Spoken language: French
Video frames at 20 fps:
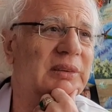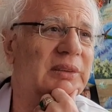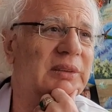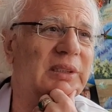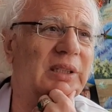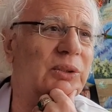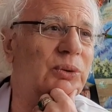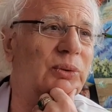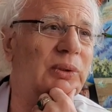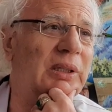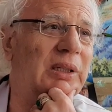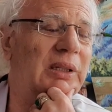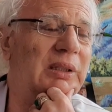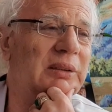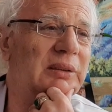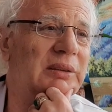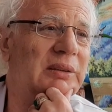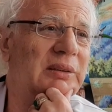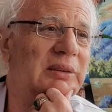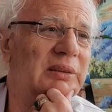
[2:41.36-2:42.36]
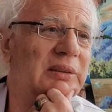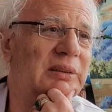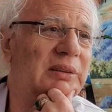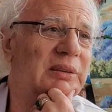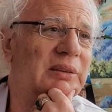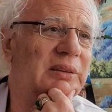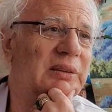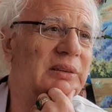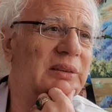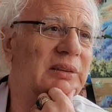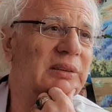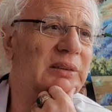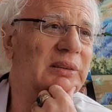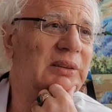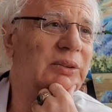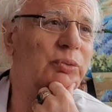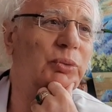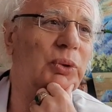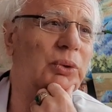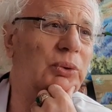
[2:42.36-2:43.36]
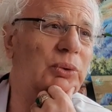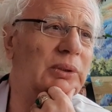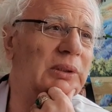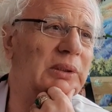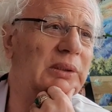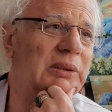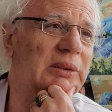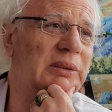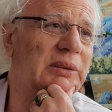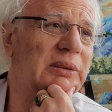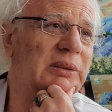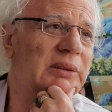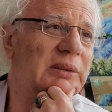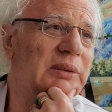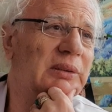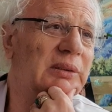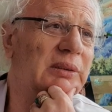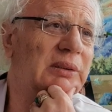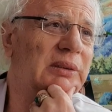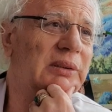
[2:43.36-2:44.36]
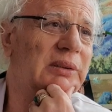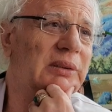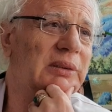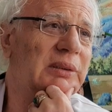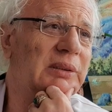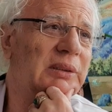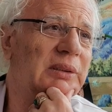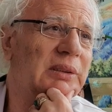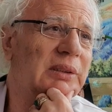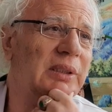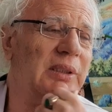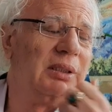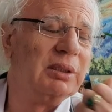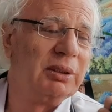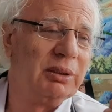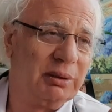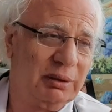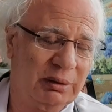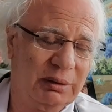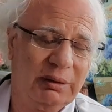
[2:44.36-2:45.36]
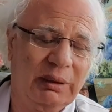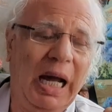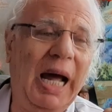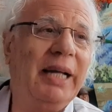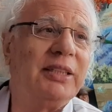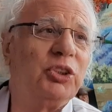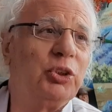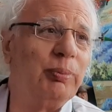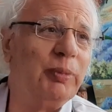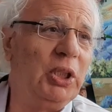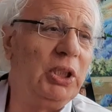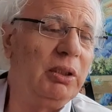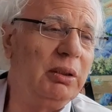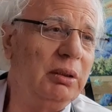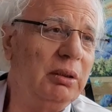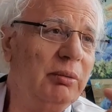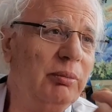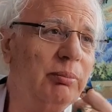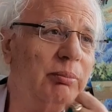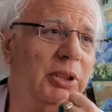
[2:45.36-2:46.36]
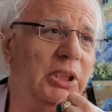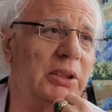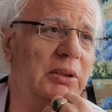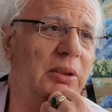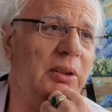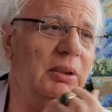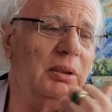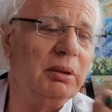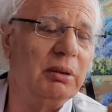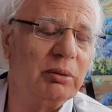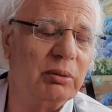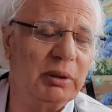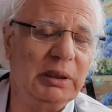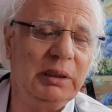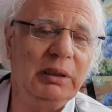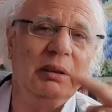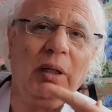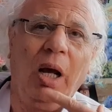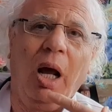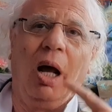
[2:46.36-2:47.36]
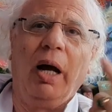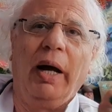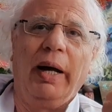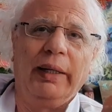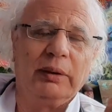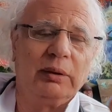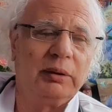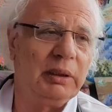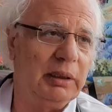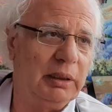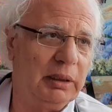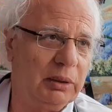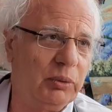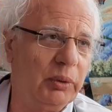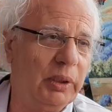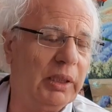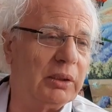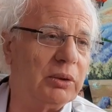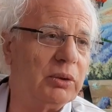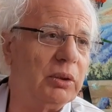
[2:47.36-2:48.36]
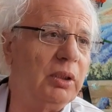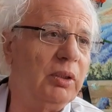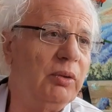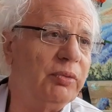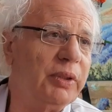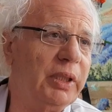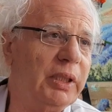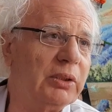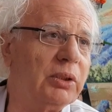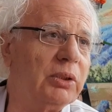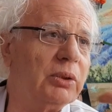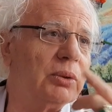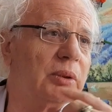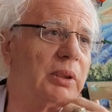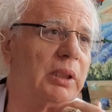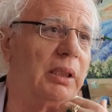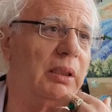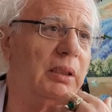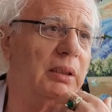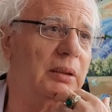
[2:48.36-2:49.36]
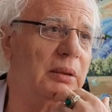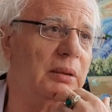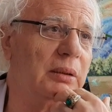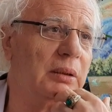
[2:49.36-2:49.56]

C'est quoi euh, Il faut, quoi Bien respirer, bien vivre. Atmen, bitte, oui. Et quoi encore Faire du yoga.